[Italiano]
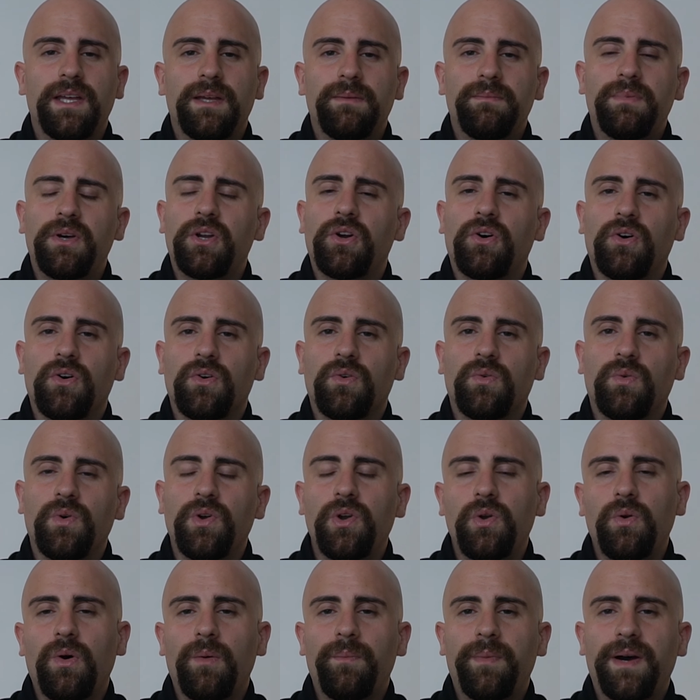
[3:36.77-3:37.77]
Però
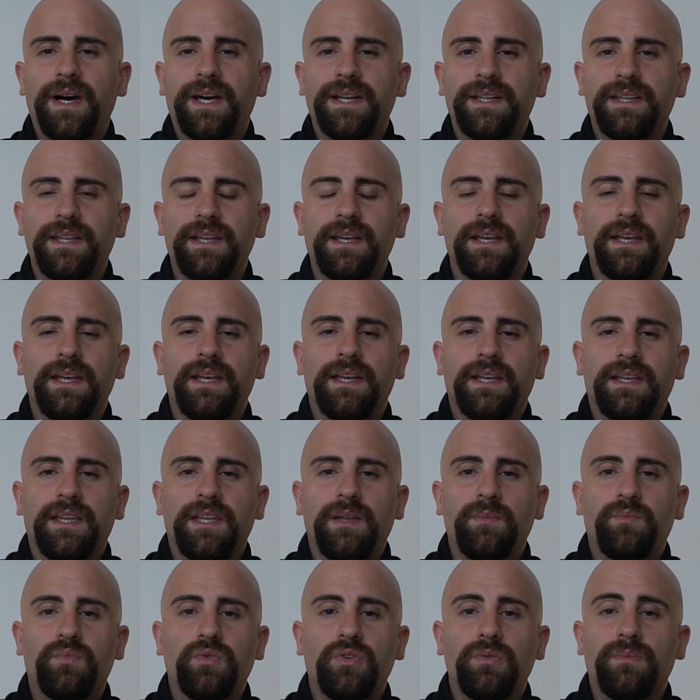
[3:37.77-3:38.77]
quello a parte,
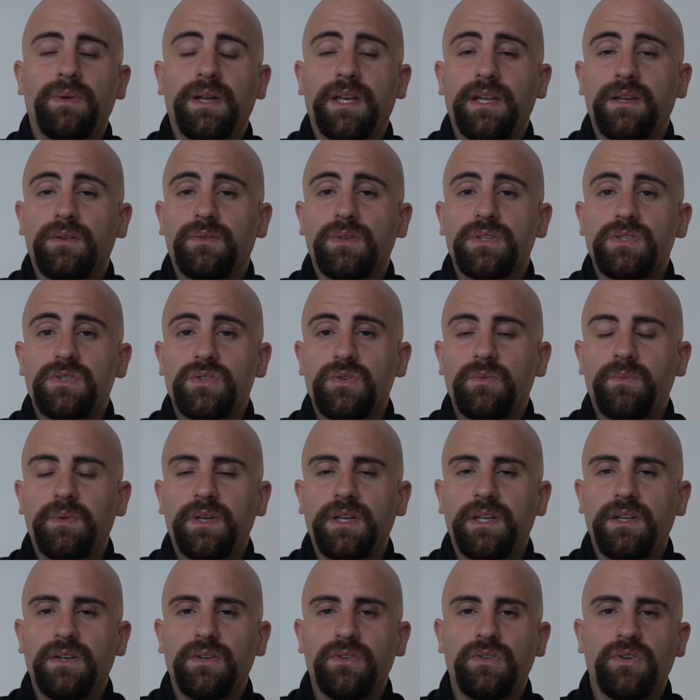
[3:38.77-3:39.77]
i pullman in questo
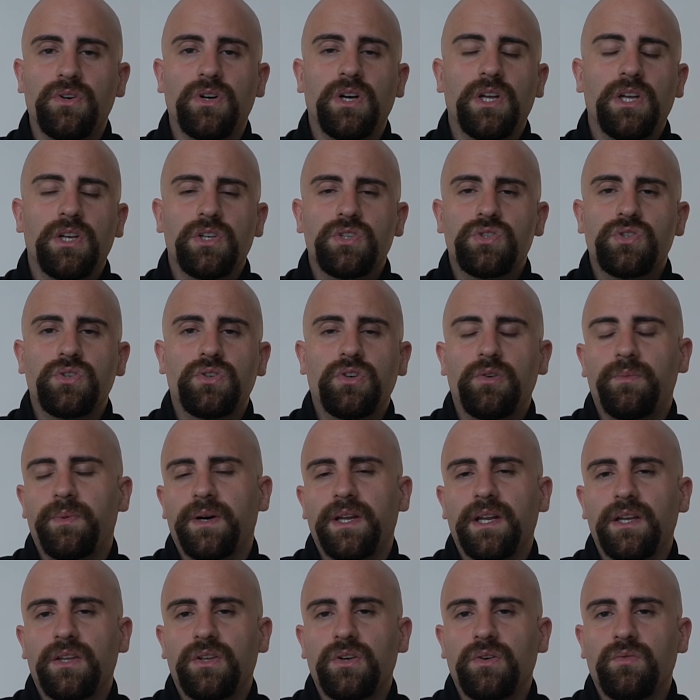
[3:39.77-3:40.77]
periodo sono
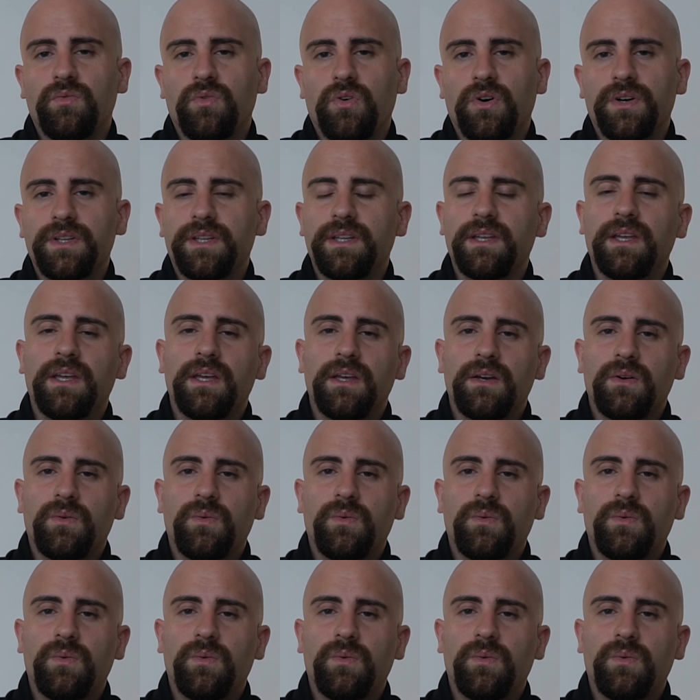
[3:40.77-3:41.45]
parecchio vuoti,